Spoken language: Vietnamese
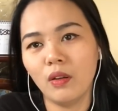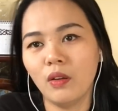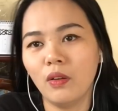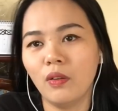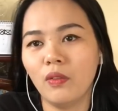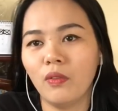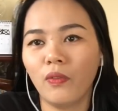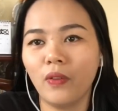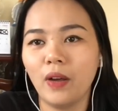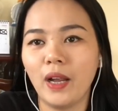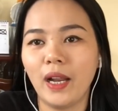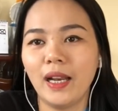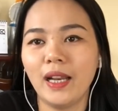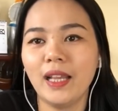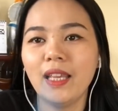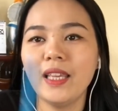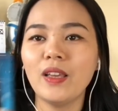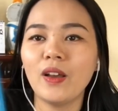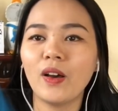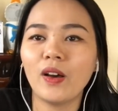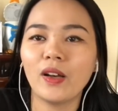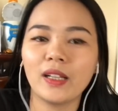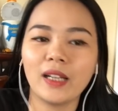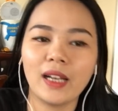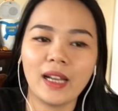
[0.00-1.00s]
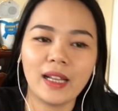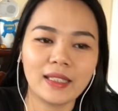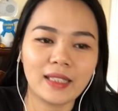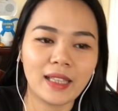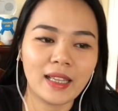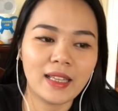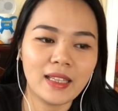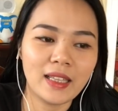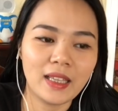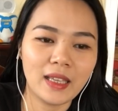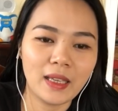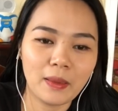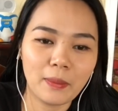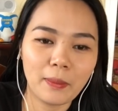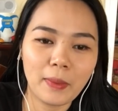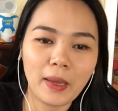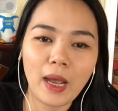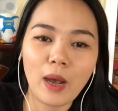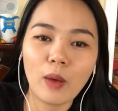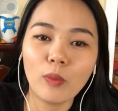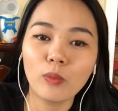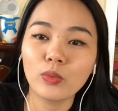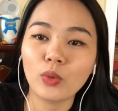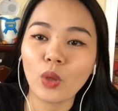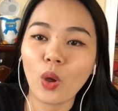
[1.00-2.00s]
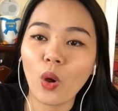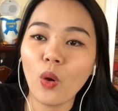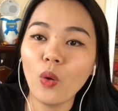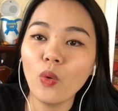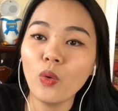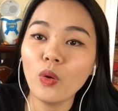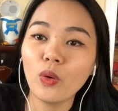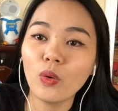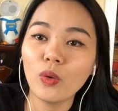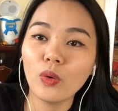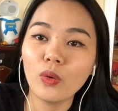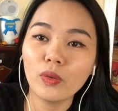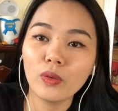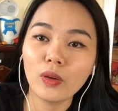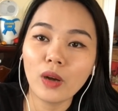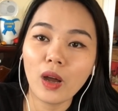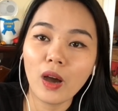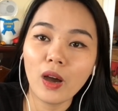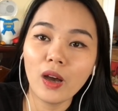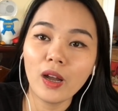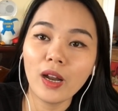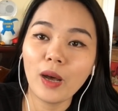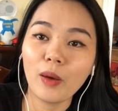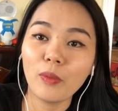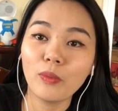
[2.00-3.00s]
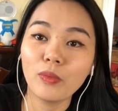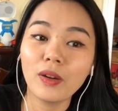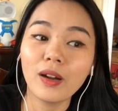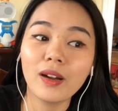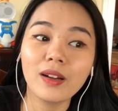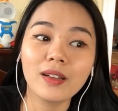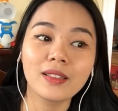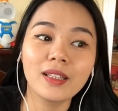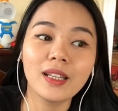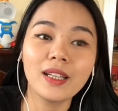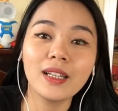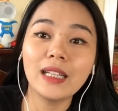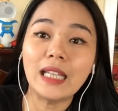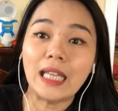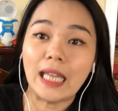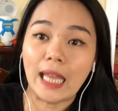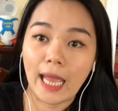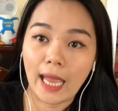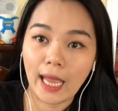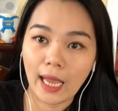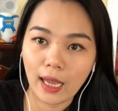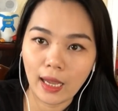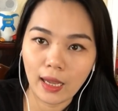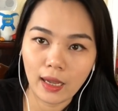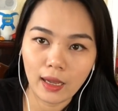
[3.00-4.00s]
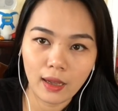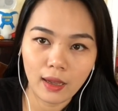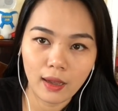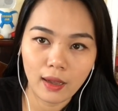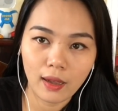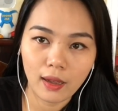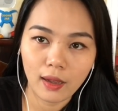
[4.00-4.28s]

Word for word: Và lý do là tại vì mấy ông tổ đó ông rất thích nhãn,